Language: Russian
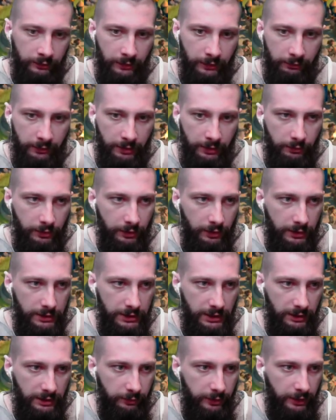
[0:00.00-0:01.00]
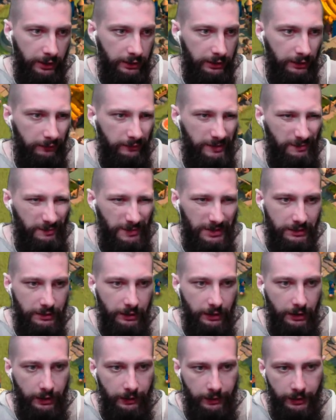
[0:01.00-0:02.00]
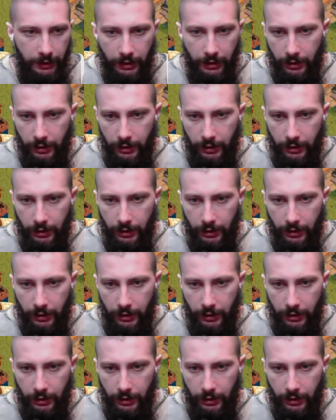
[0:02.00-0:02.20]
момент было где-то порядка 800